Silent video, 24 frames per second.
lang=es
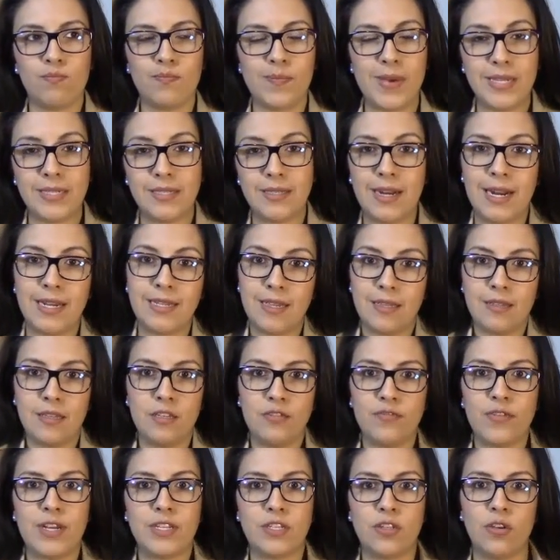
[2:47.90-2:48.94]
más trae
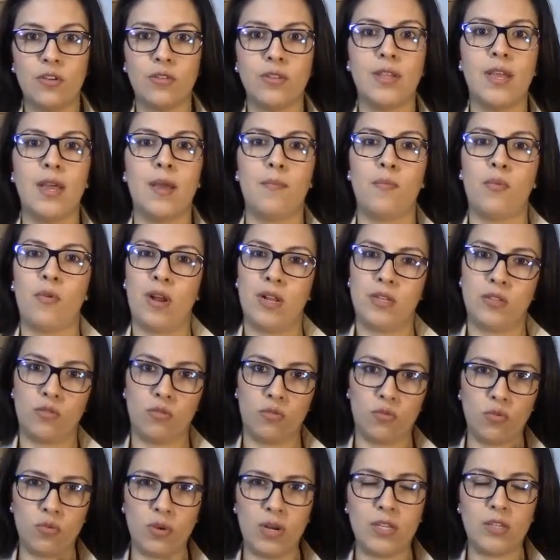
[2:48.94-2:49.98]
satisfacción de por la
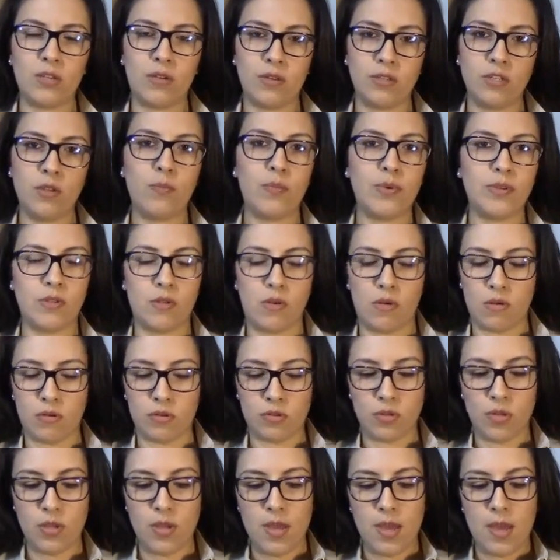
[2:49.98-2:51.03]
estructura y todo eso, pues son
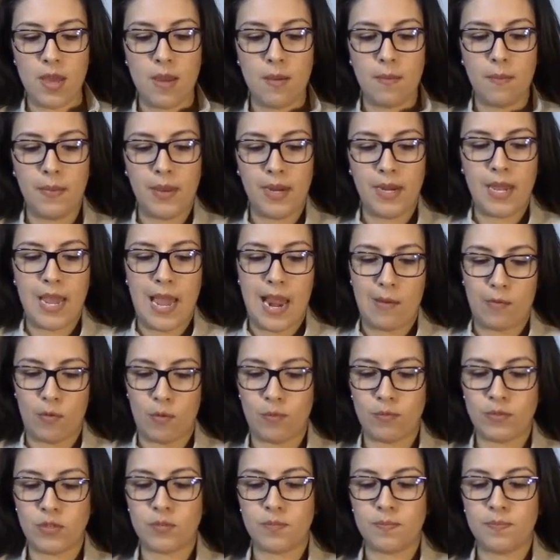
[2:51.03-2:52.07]
los mini
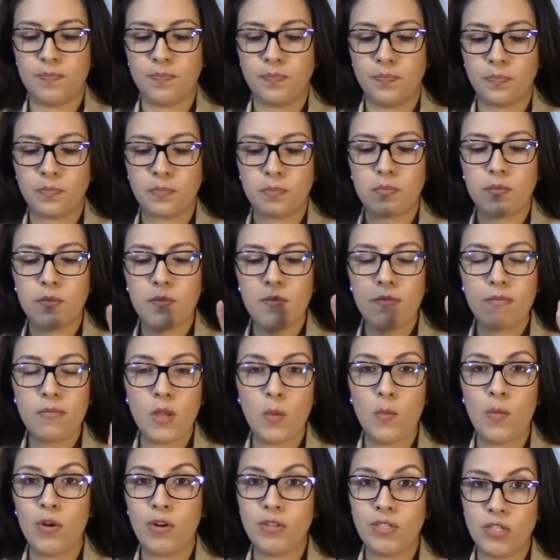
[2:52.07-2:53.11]
álbums.
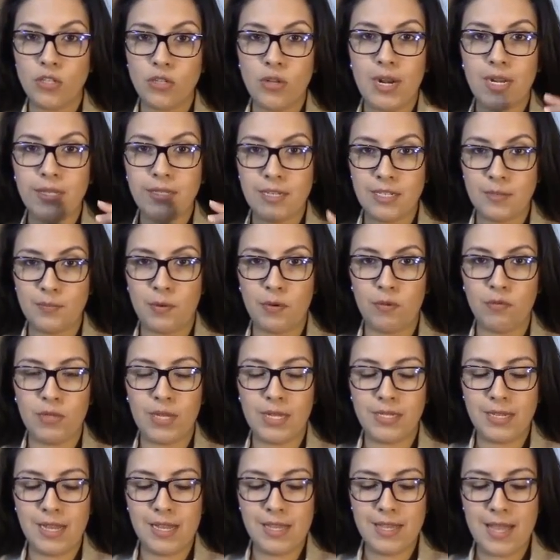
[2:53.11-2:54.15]
Bueno, estas son las seis
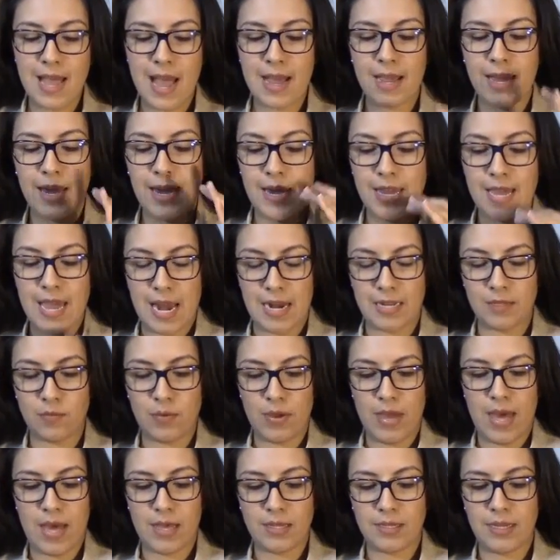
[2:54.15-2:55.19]
preguntas del tag y ya les
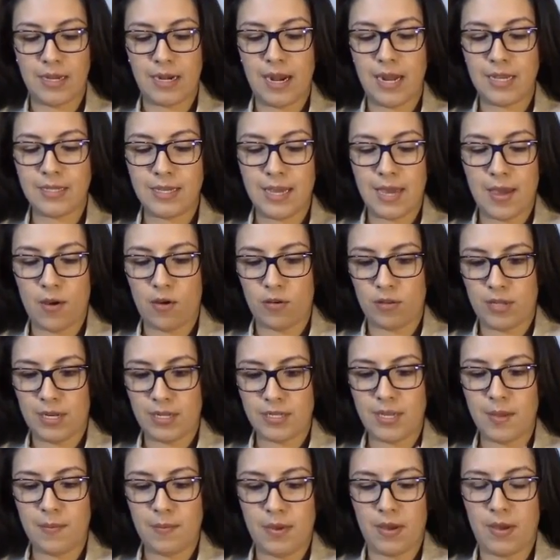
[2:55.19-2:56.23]
voy a decir las que
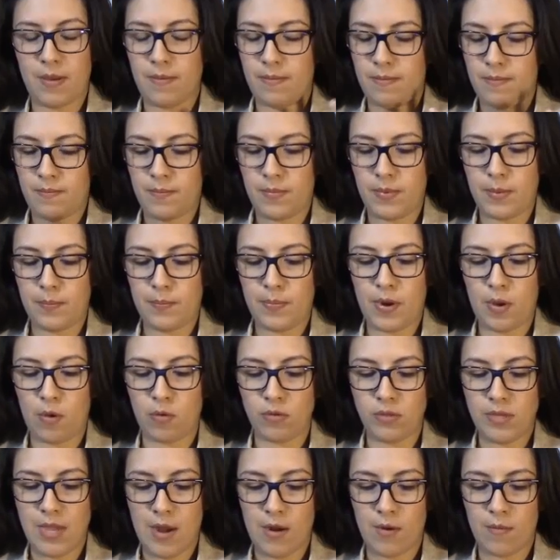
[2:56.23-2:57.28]
otras que me
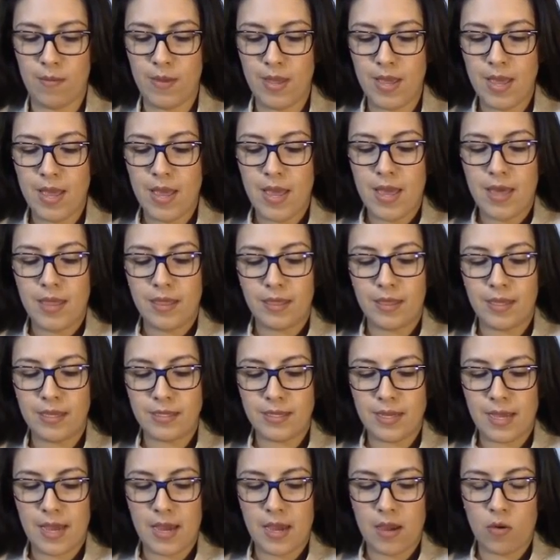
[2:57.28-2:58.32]
preguntaron.
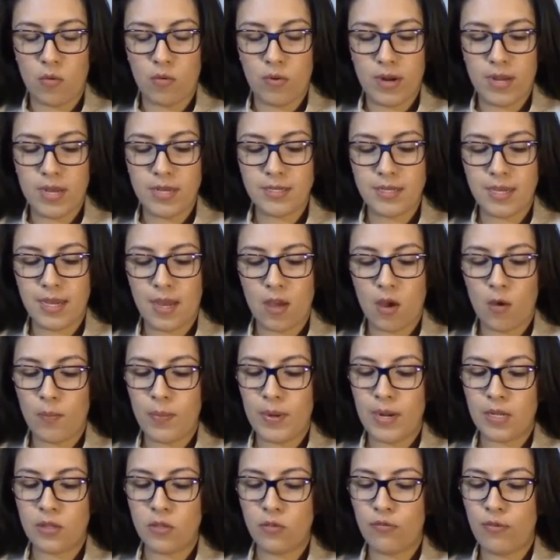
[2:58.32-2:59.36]
Dice, una esas, ¿qué
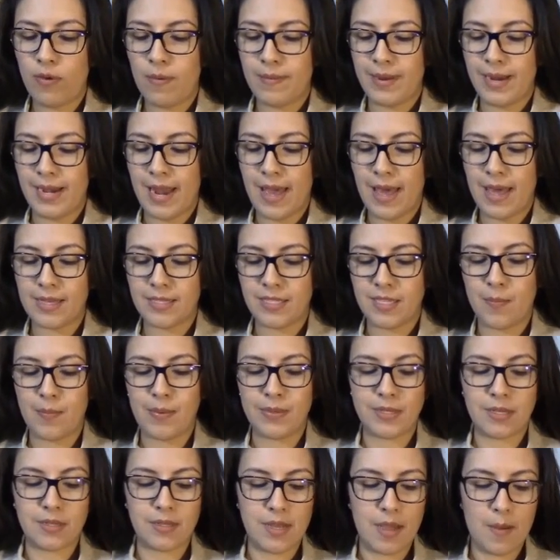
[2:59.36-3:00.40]
opina tu familia de este
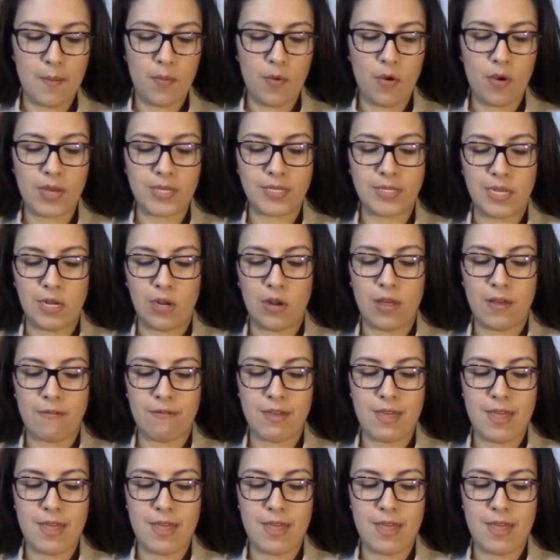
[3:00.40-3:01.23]
pasatiempo o estilo de